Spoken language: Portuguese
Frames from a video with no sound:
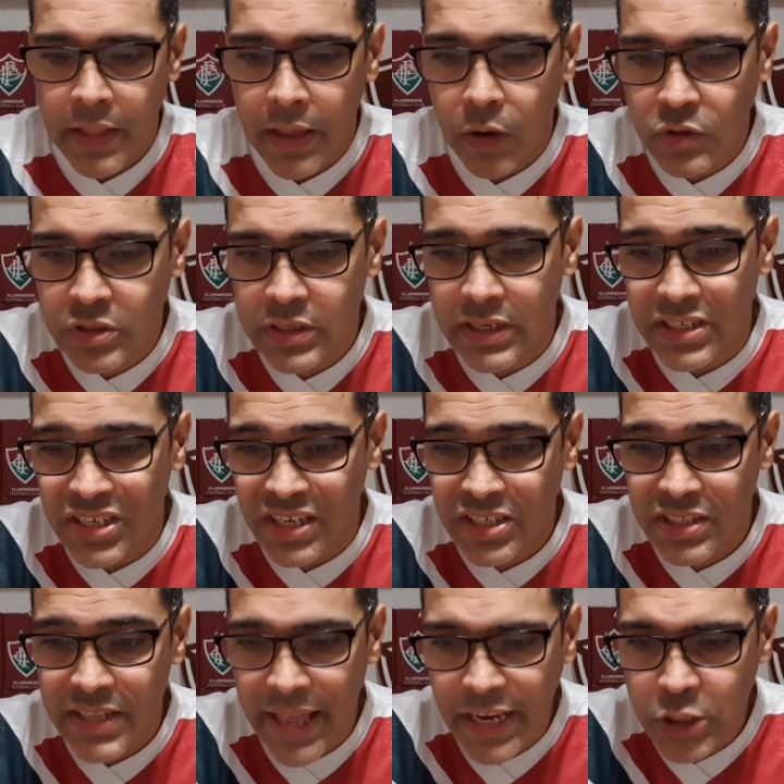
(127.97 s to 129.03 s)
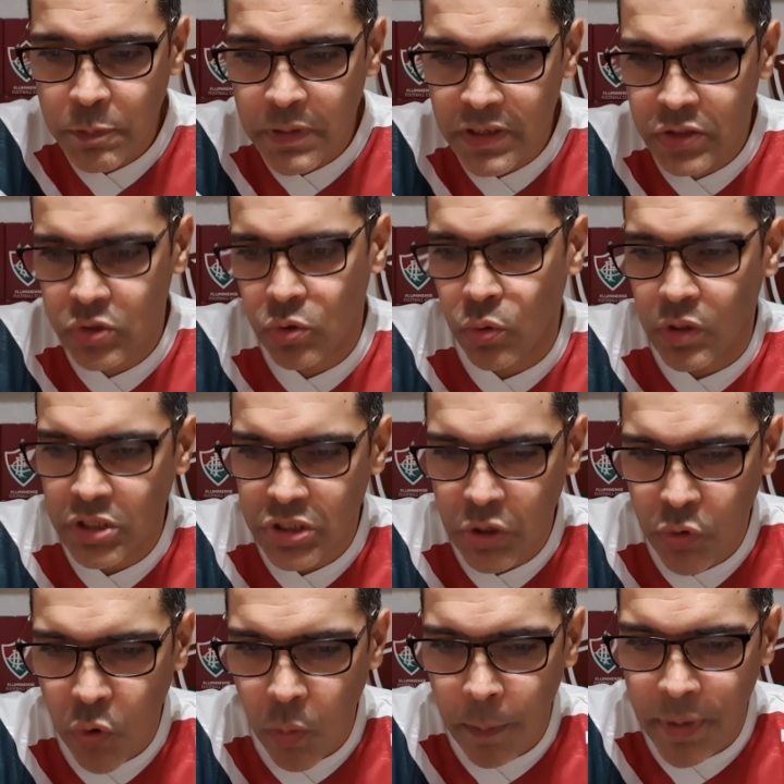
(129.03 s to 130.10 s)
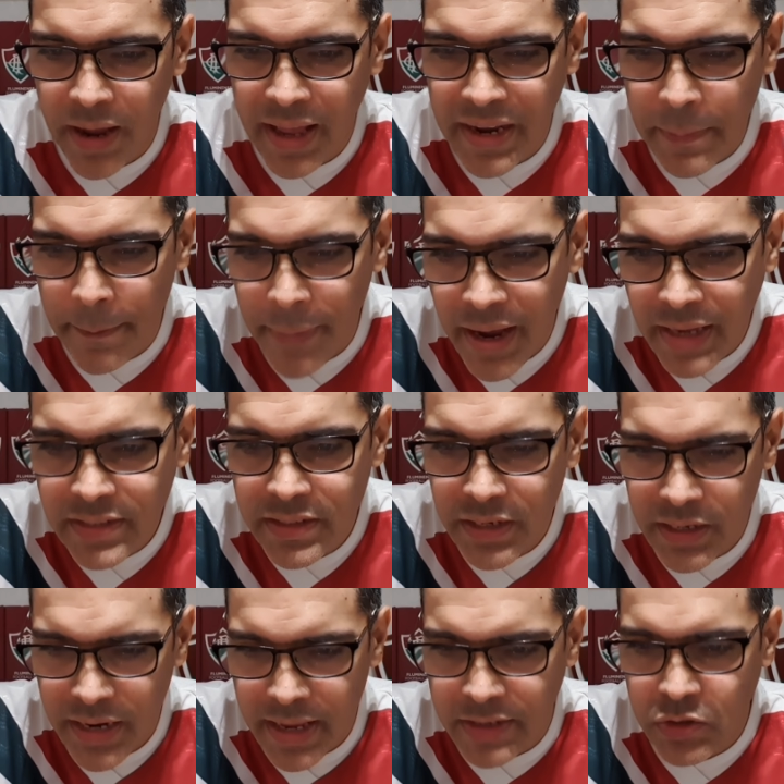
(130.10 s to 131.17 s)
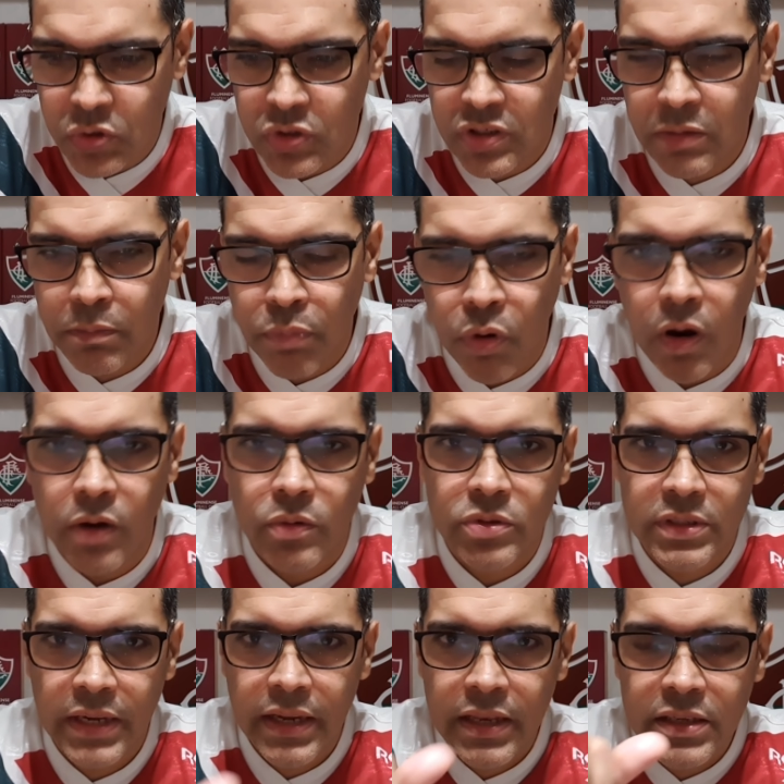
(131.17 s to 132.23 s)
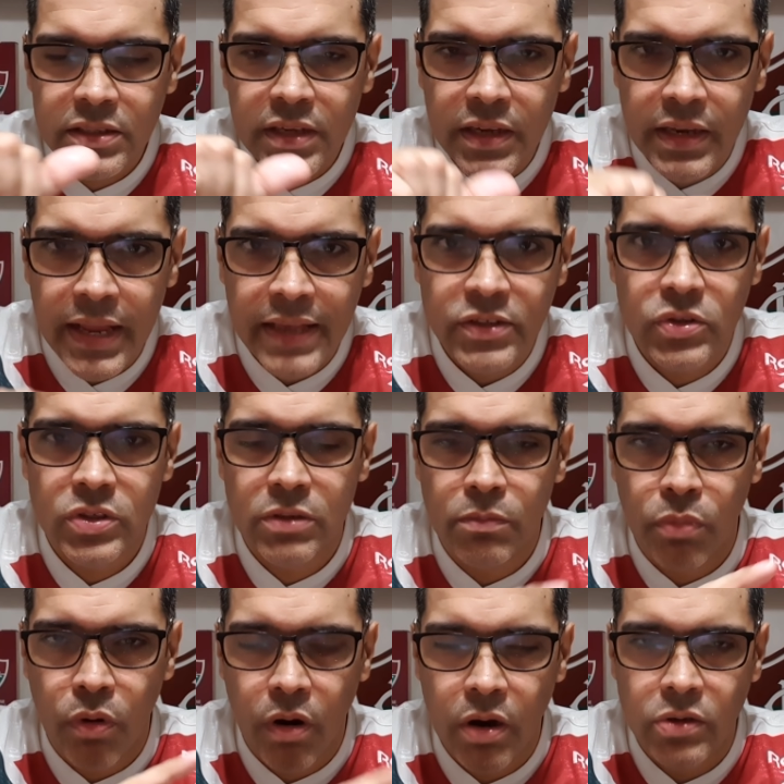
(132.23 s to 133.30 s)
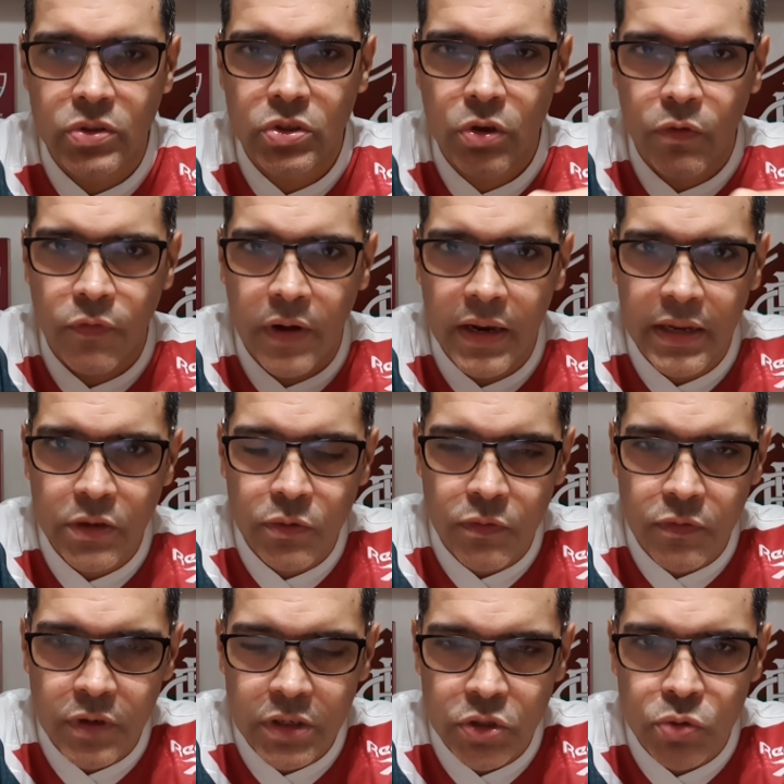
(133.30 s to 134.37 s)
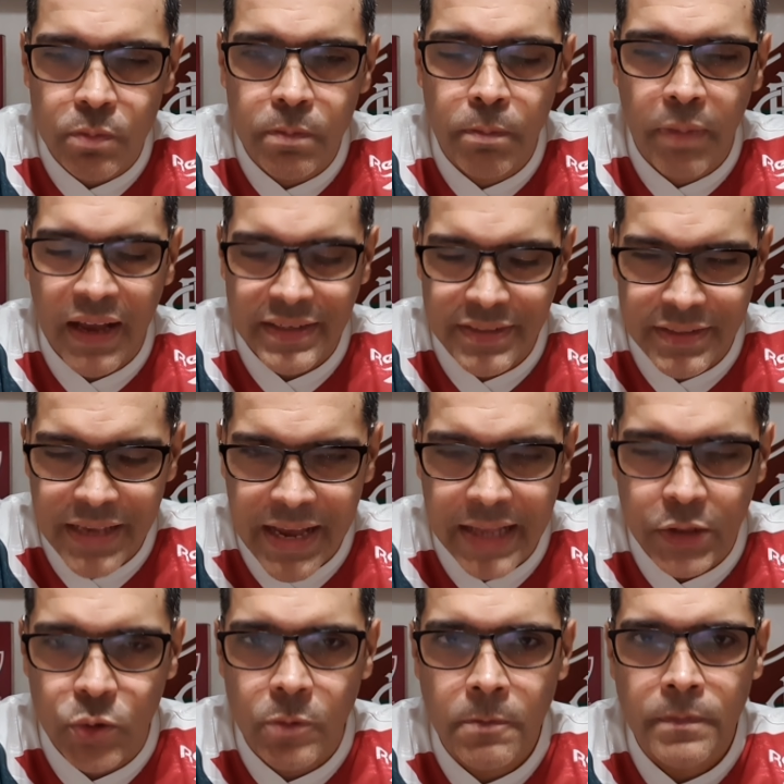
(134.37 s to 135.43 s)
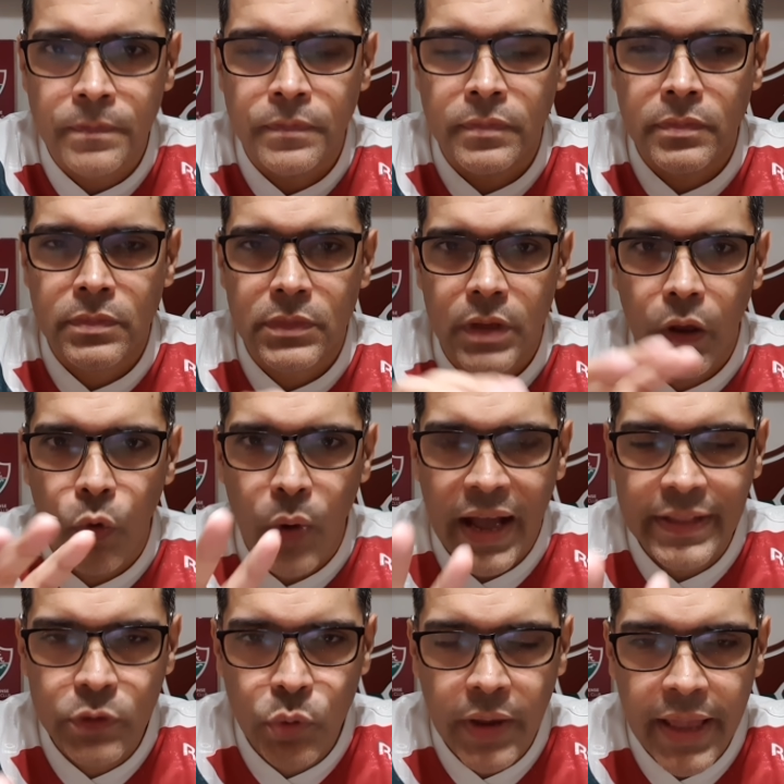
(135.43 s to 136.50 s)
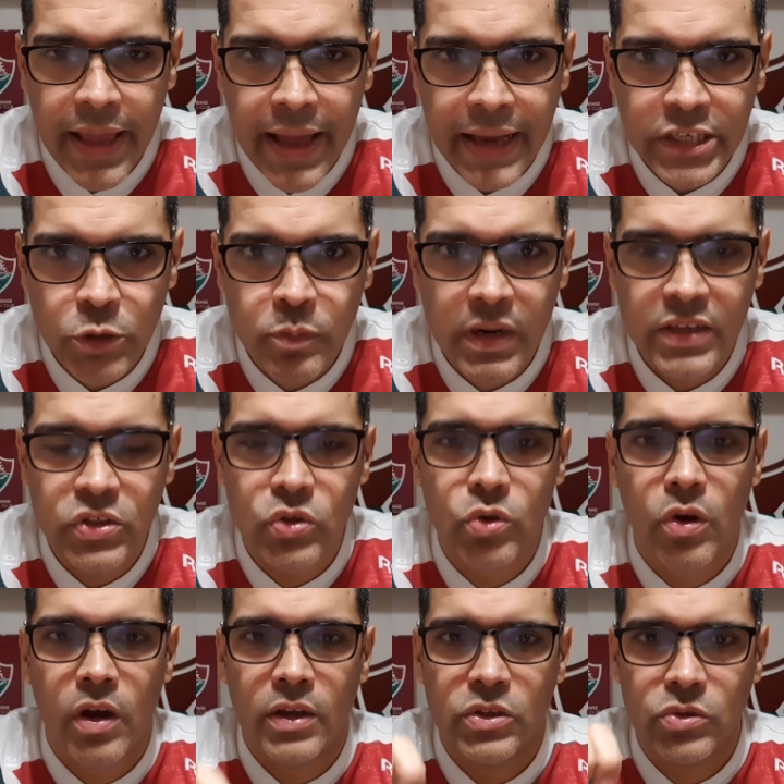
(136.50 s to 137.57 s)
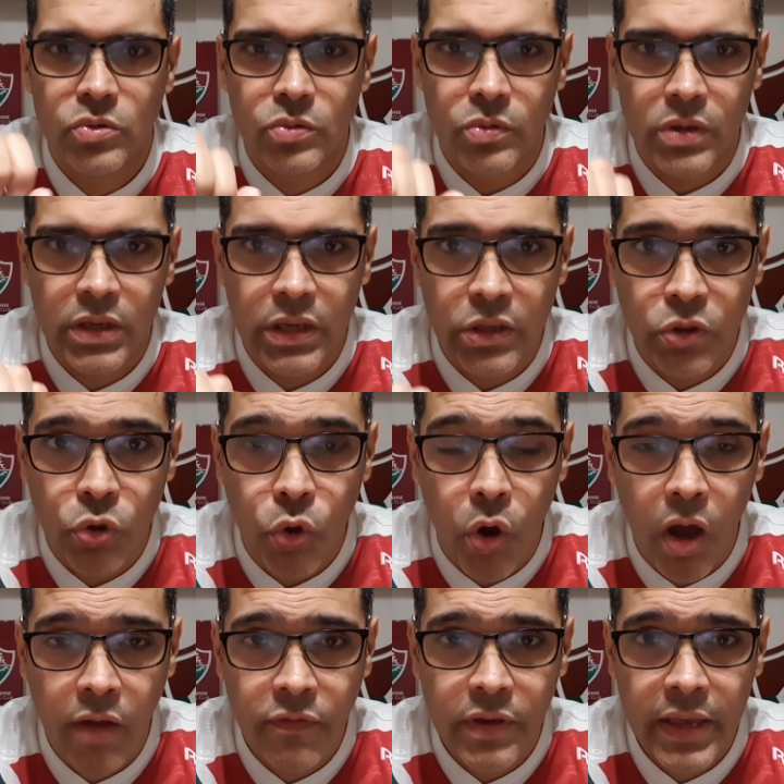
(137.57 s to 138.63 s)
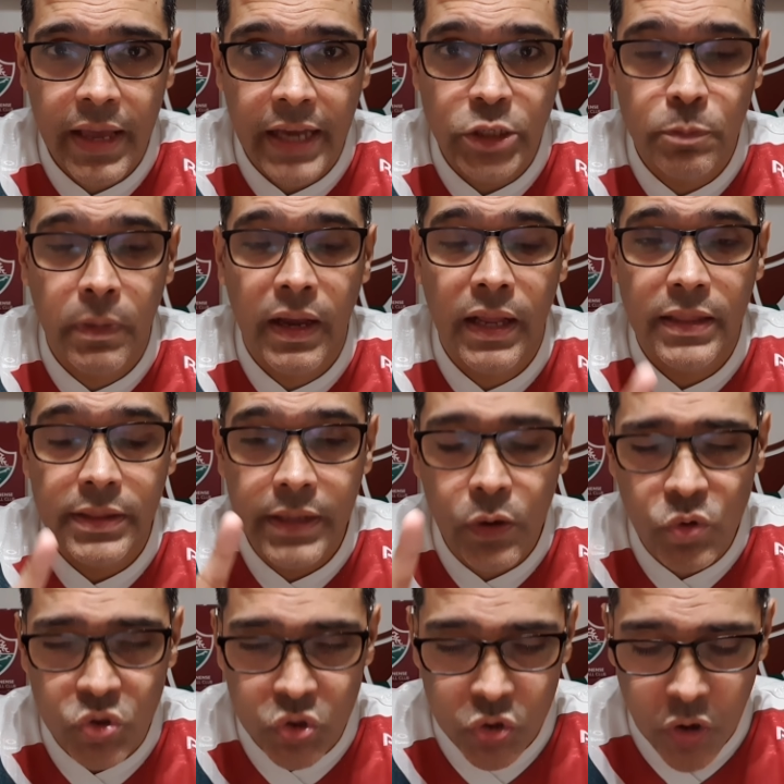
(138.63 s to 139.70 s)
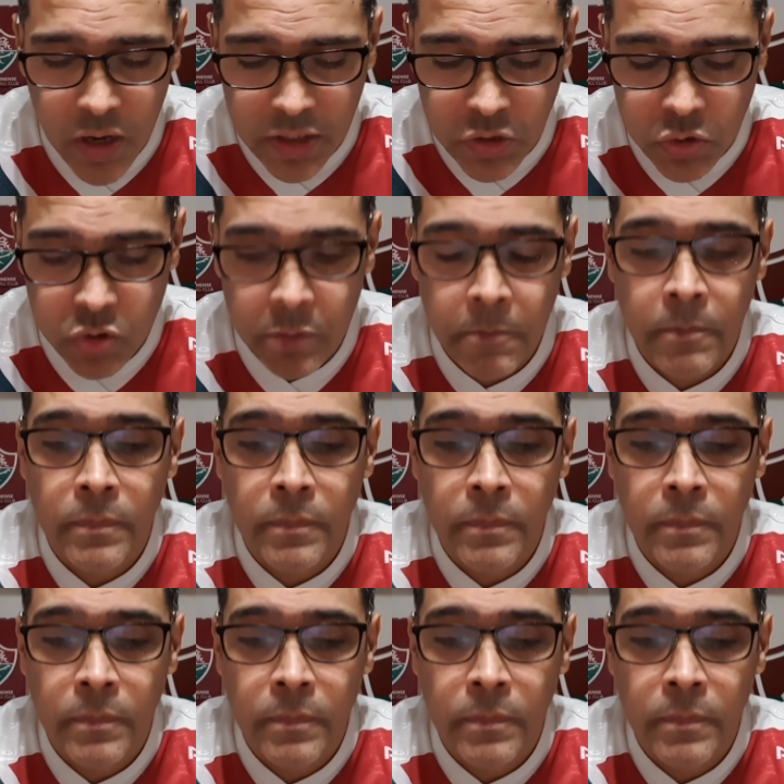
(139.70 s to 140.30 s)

É o seguinte: as 10 pessoas que comprarem mais ingressos simbólicos, aqueles ingressos simbólicos que eu falei no vídeo passado, R$ reais para sócio e R$ reais para não sócio,